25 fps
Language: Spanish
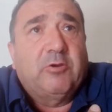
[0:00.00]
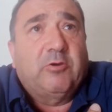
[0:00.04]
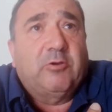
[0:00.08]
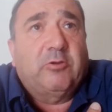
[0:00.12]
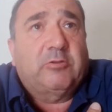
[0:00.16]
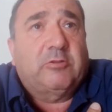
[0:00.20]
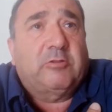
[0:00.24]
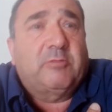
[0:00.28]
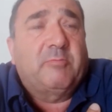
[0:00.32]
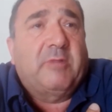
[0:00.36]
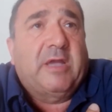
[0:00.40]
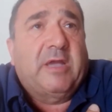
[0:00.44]

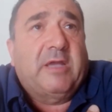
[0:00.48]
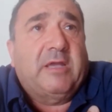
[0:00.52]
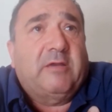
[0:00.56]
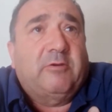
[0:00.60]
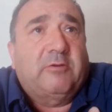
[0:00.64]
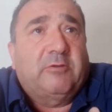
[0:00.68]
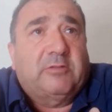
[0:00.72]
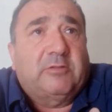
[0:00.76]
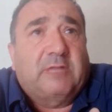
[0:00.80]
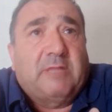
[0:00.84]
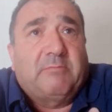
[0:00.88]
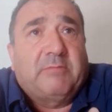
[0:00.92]
otro
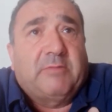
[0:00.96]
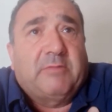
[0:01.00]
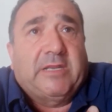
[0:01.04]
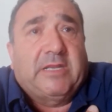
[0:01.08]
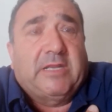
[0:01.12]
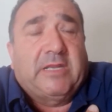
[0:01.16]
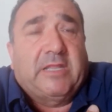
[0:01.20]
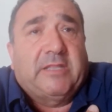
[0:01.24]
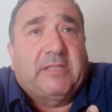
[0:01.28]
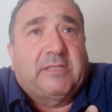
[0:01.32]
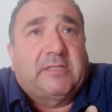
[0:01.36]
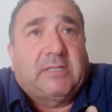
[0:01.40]
otra
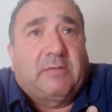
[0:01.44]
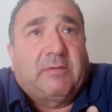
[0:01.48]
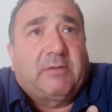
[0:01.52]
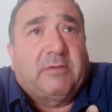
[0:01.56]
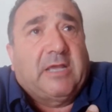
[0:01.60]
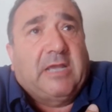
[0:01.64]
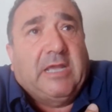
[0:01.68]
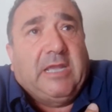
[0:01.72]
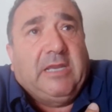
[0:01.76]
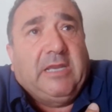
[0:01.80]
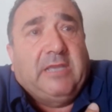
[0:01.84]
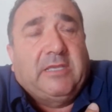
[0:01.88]
manera de
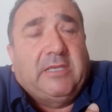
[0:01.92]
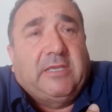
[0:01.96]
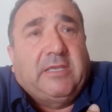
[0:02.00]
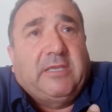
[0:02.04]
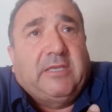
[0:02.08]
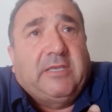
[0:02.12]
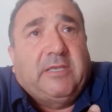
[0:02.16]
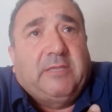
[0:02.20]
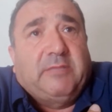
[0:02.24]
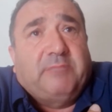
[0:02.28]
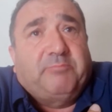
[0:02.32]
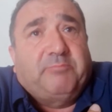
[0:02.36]
trabajar
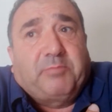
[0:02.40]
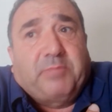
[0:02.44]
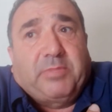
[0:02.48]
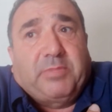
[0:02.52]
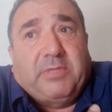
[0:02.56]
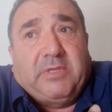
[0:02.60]
y